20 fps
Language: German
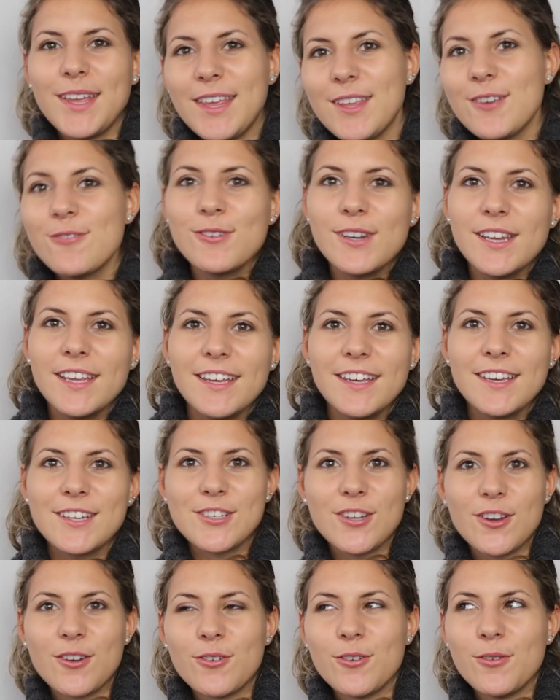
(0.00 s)
Juli
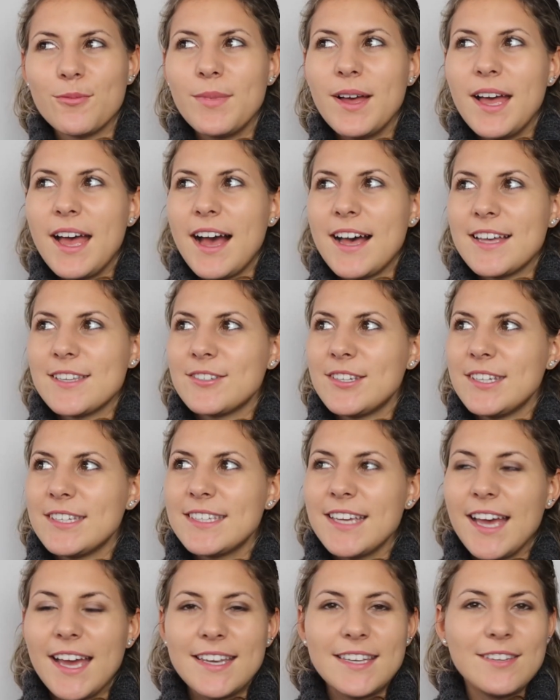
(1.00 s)
schon rum. Also die
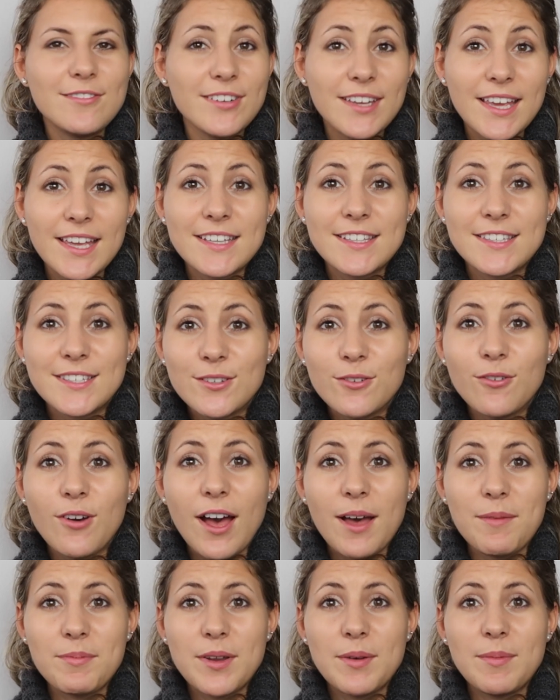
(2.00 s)
Zeit, die vergeht so
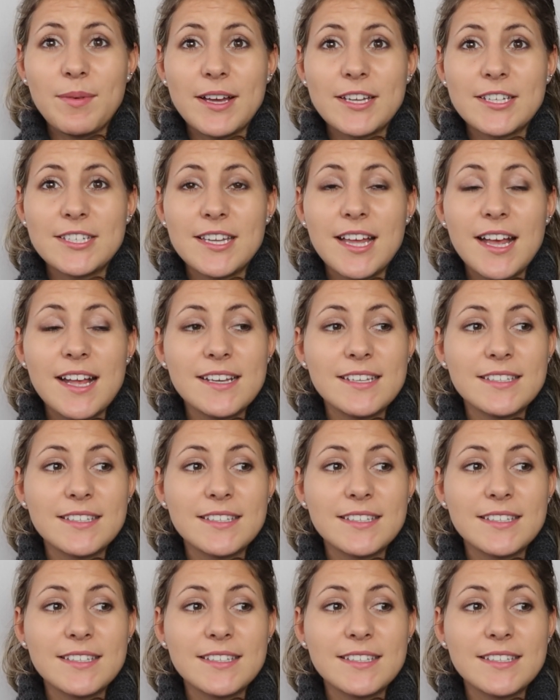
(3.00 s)
abnormal schnell,